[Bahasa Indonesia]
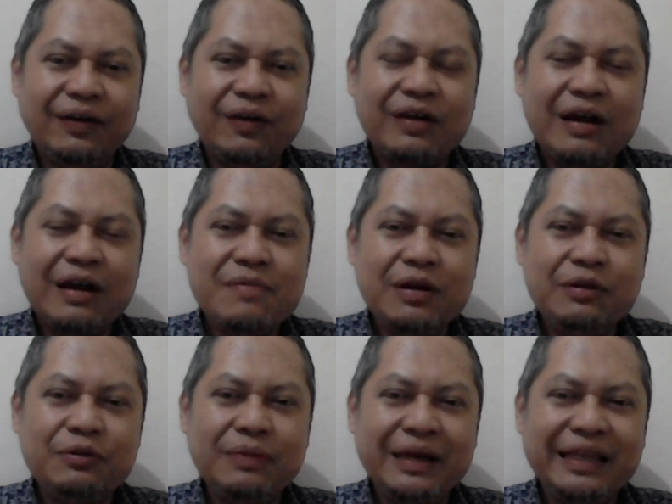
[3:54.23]
orang
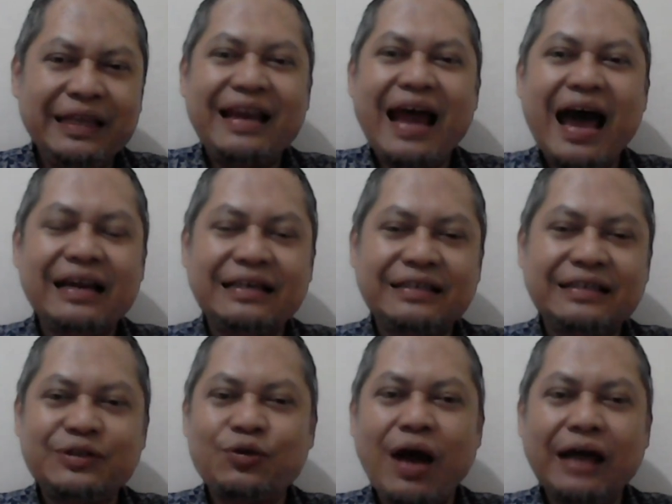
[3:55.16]
belum menyadari
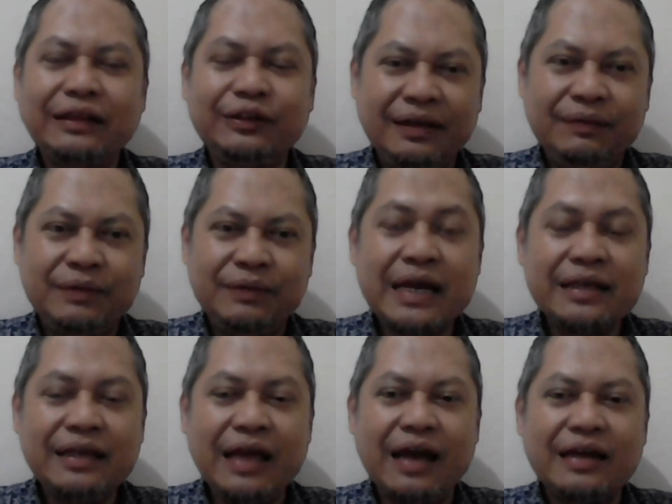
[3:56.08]
sesuatu.
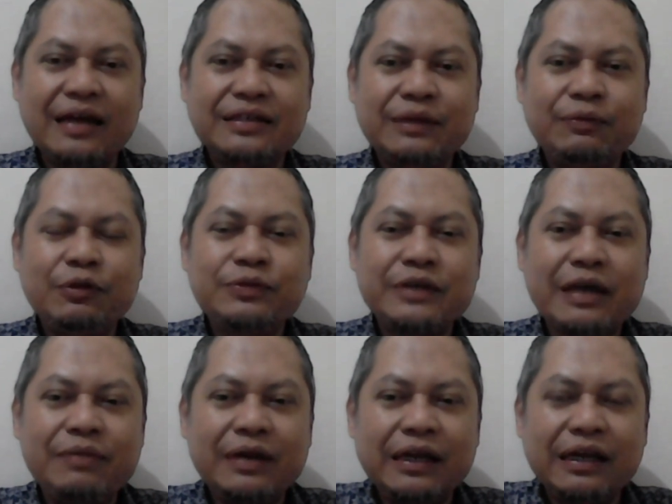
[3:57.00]
Misalnya, sebelum
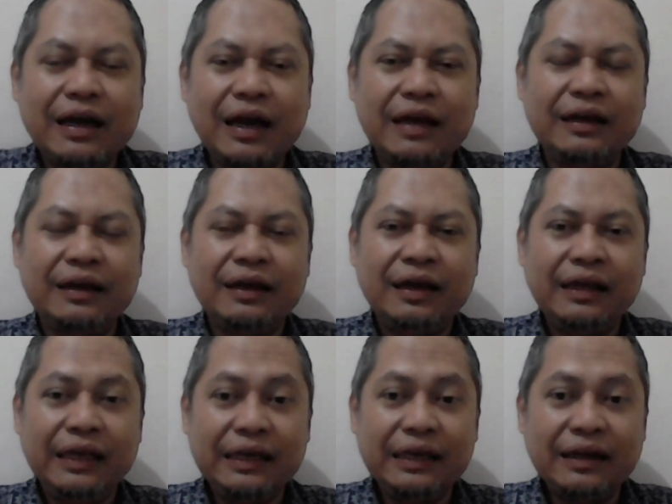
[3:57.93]
saya berikan
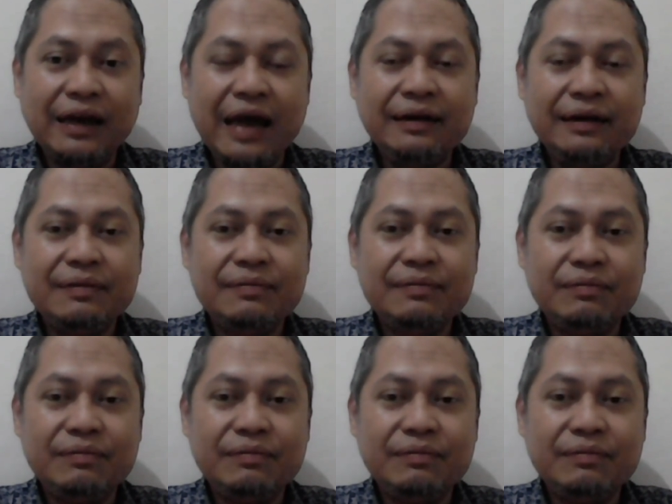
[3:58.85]
iklan,